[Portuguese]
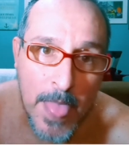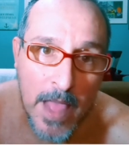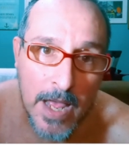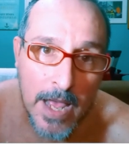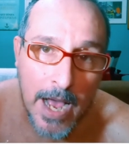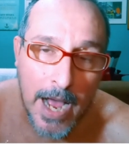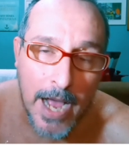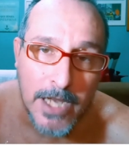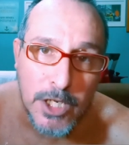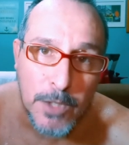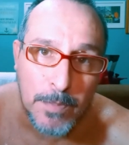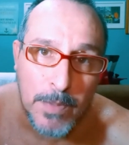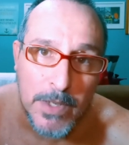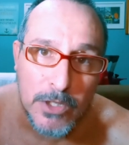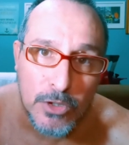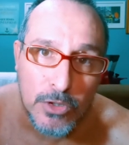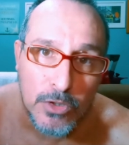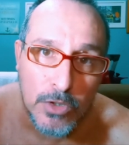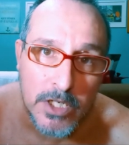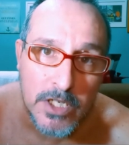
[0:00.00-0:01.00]
as
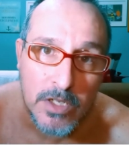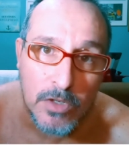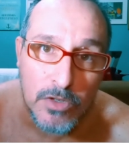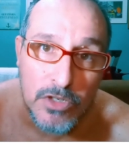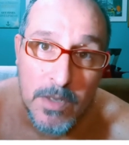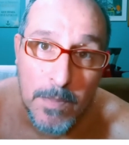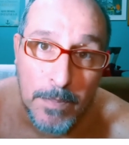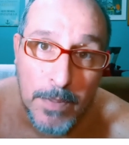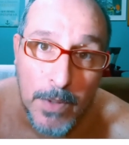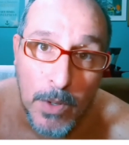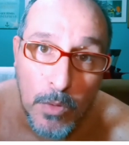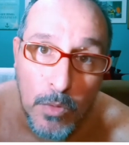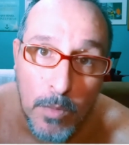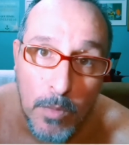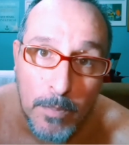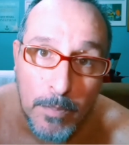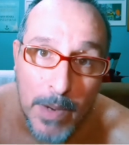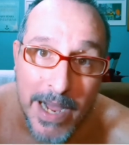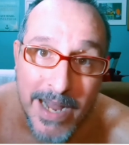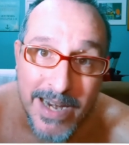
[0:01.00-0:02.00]
pessoas não se
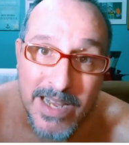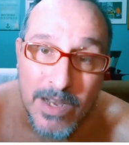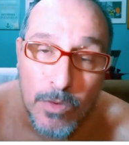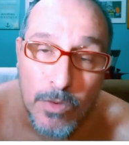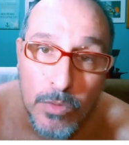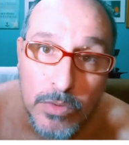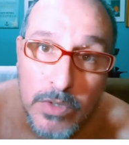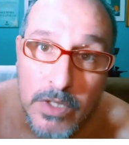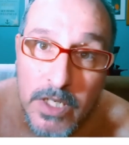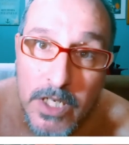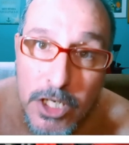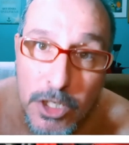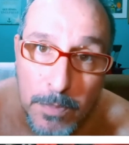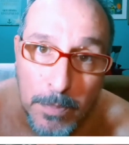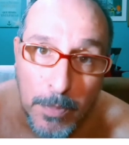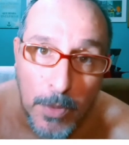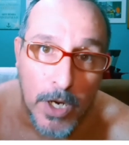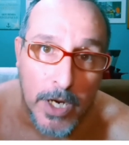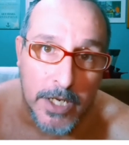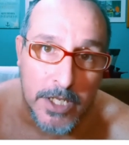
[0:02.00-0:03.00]
preocuparem com o
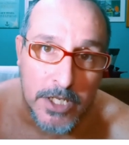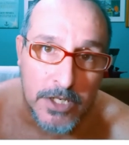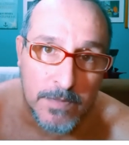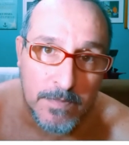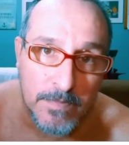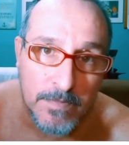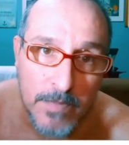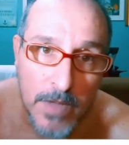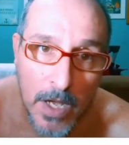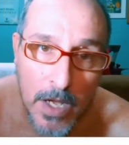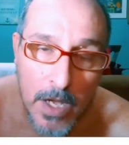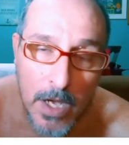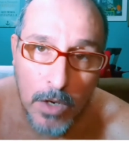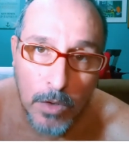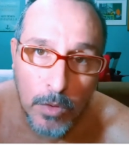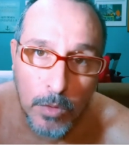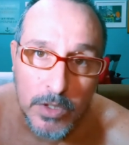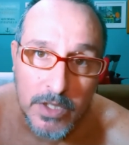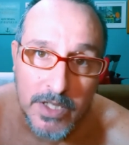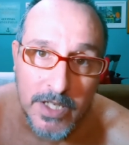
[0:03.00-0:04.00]
transporte. O
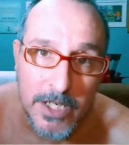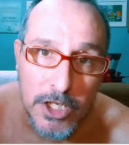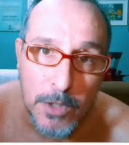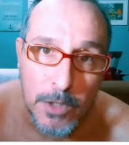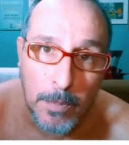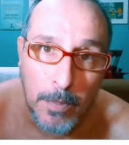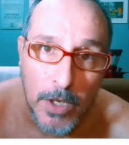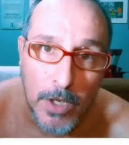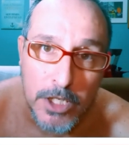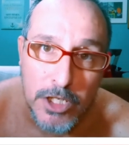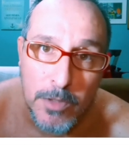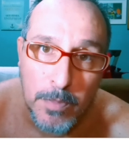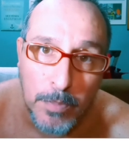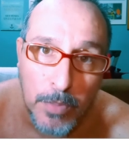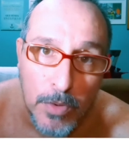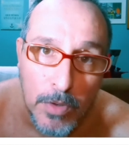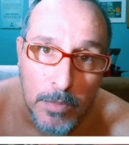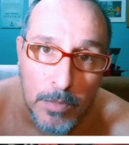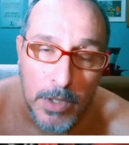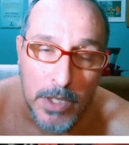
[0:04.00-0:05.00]
transporte
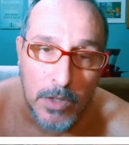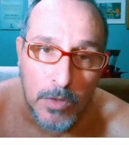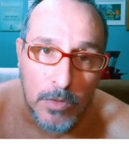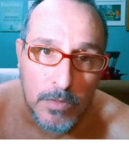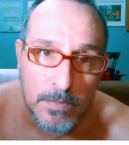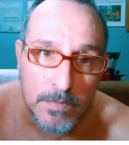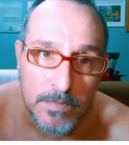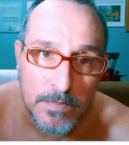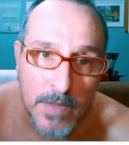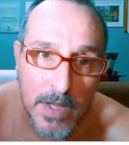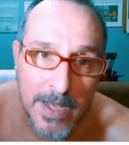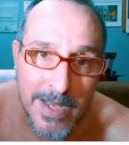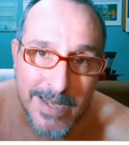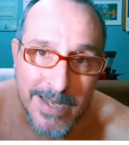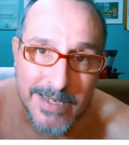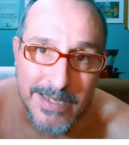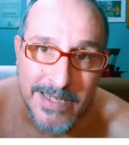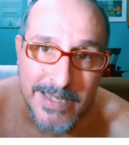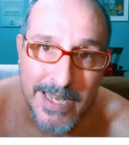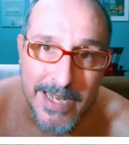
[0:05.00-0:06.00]
público
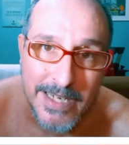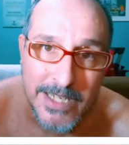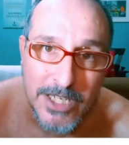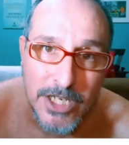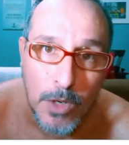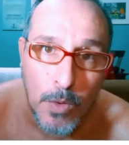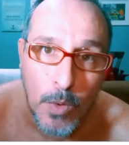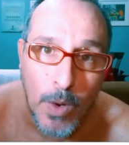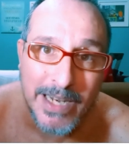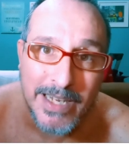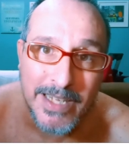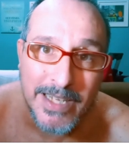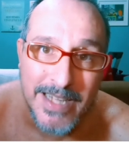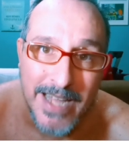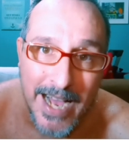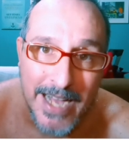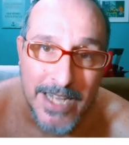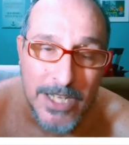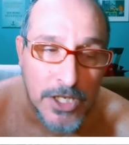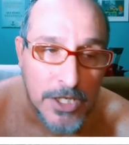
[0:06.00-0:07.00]
ser de
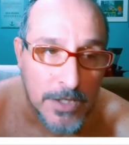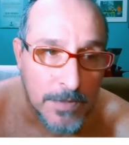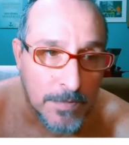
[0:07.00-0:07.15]
qualidade